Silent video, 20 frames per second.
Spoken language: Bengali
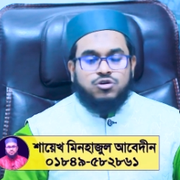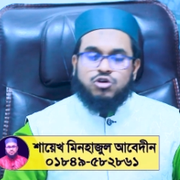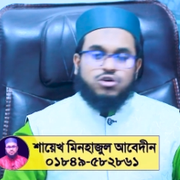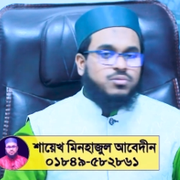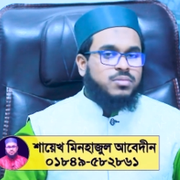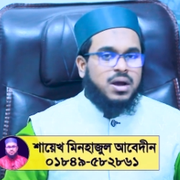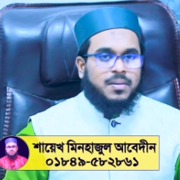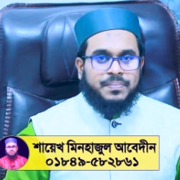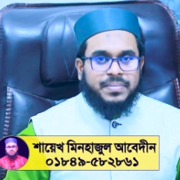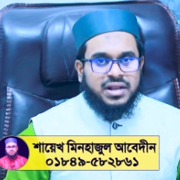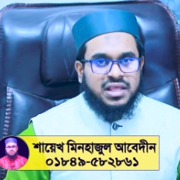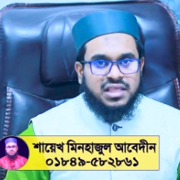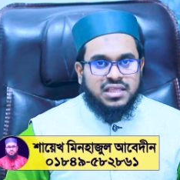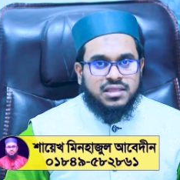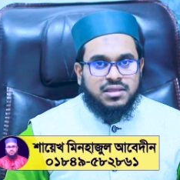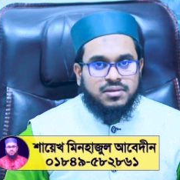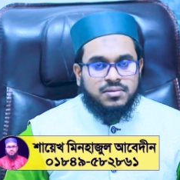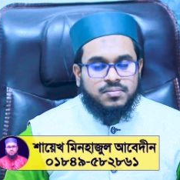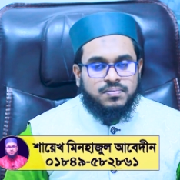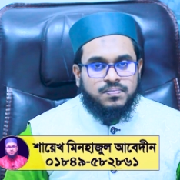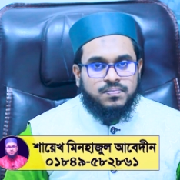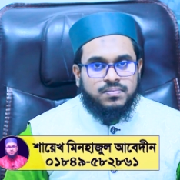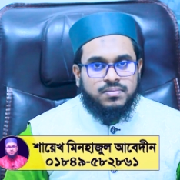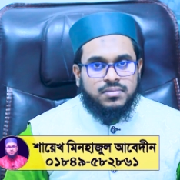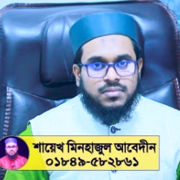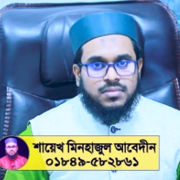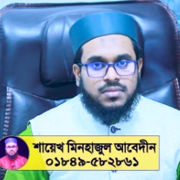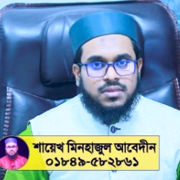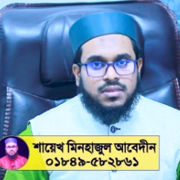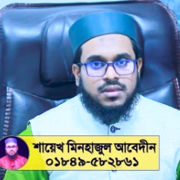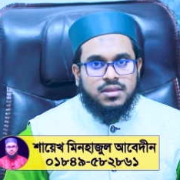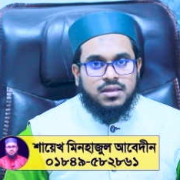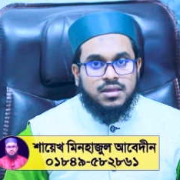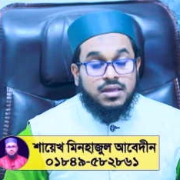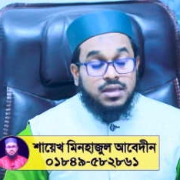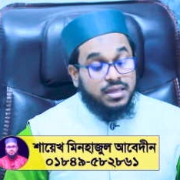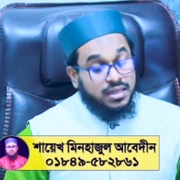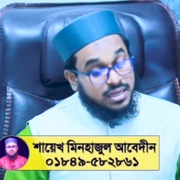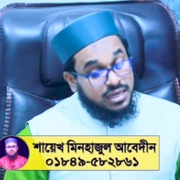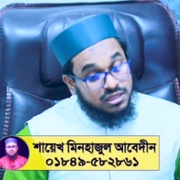কোনো মাপ নাই
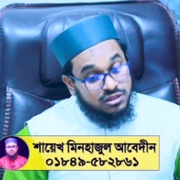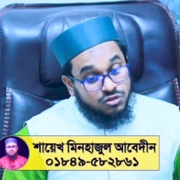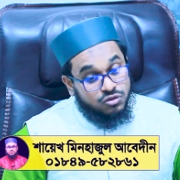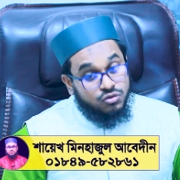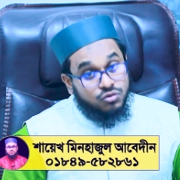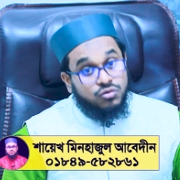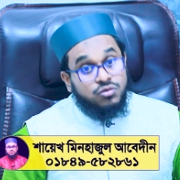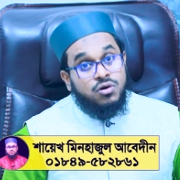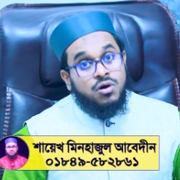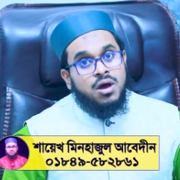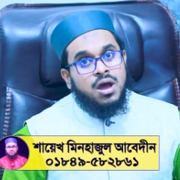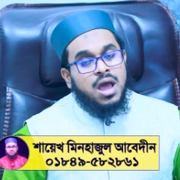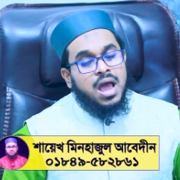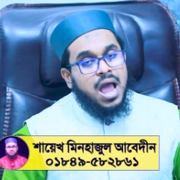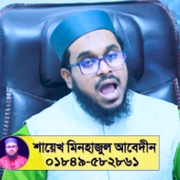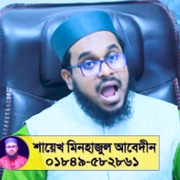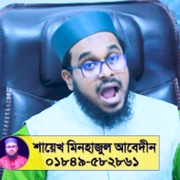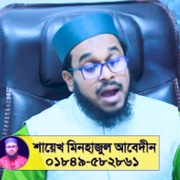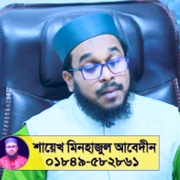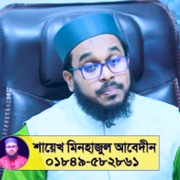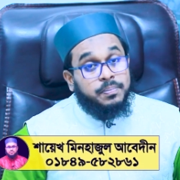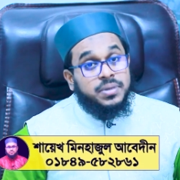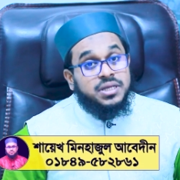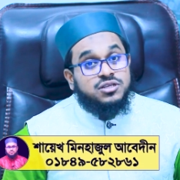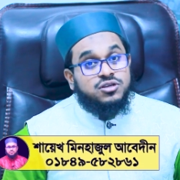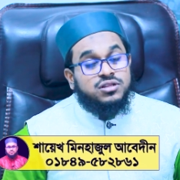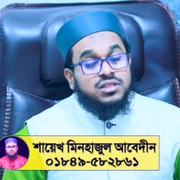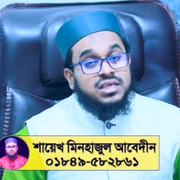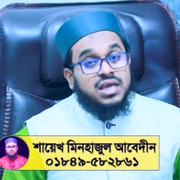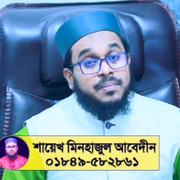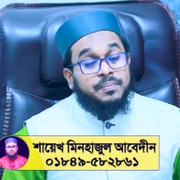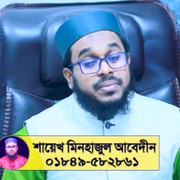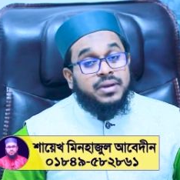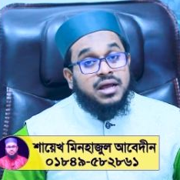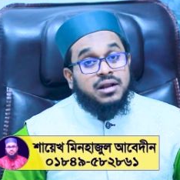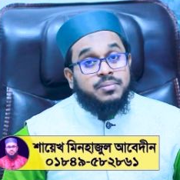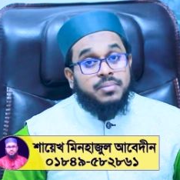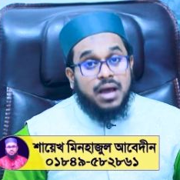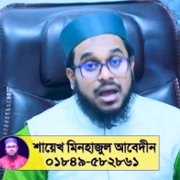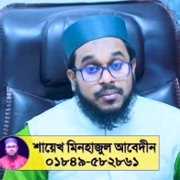কিন্তু আপনি যদি
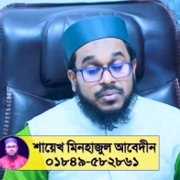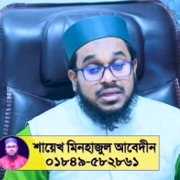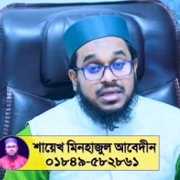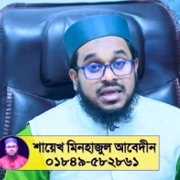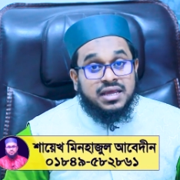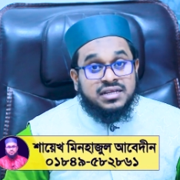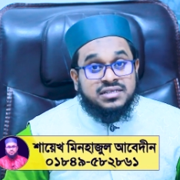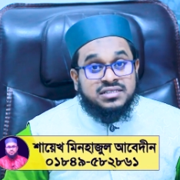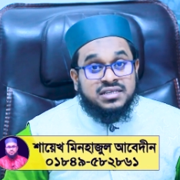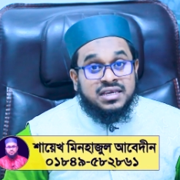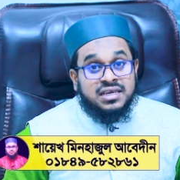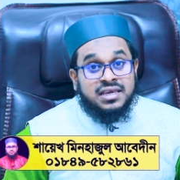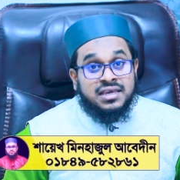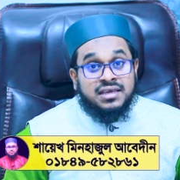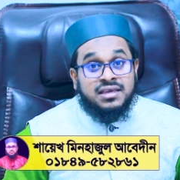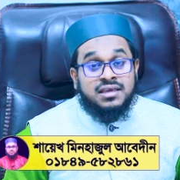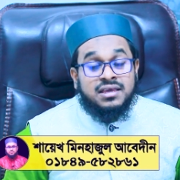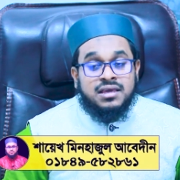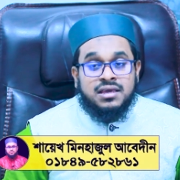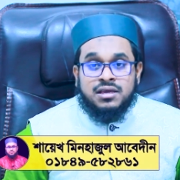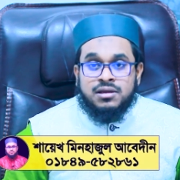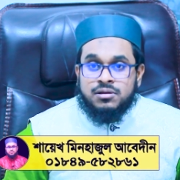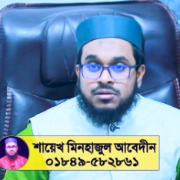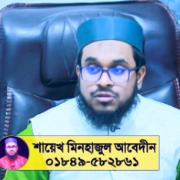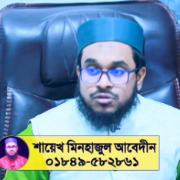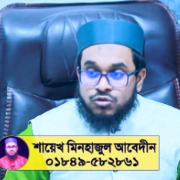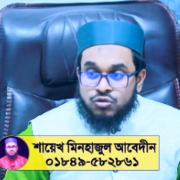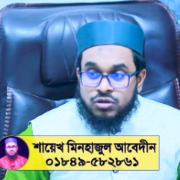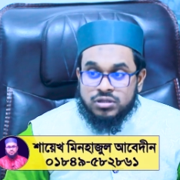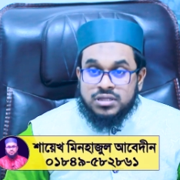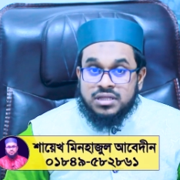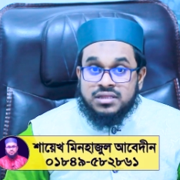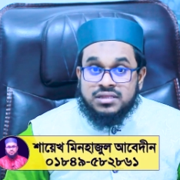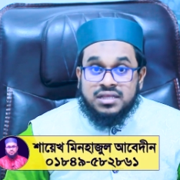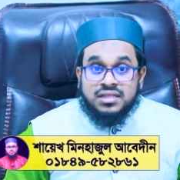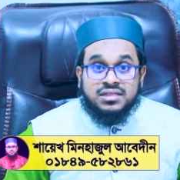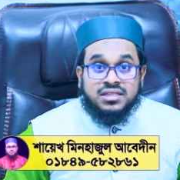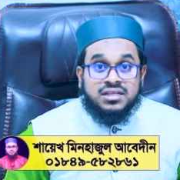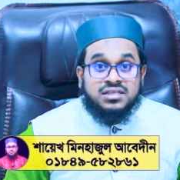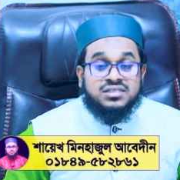আপনার ভাবিকে যে দুই দিন
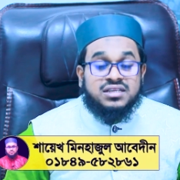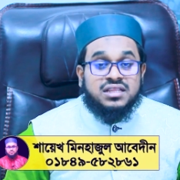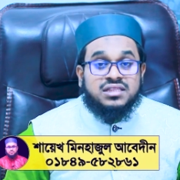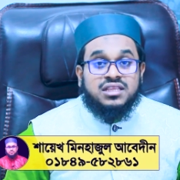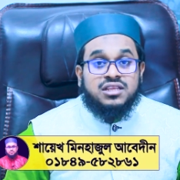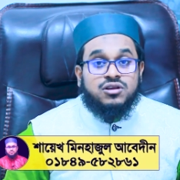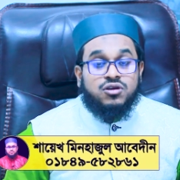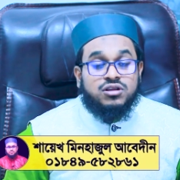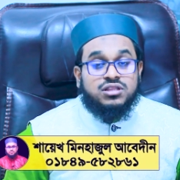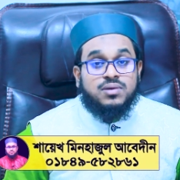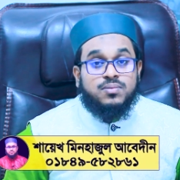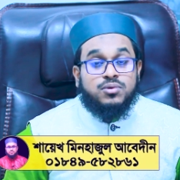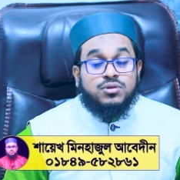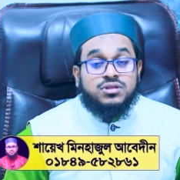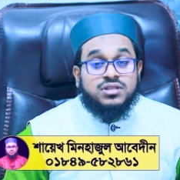তিন দিন চার দিন কথা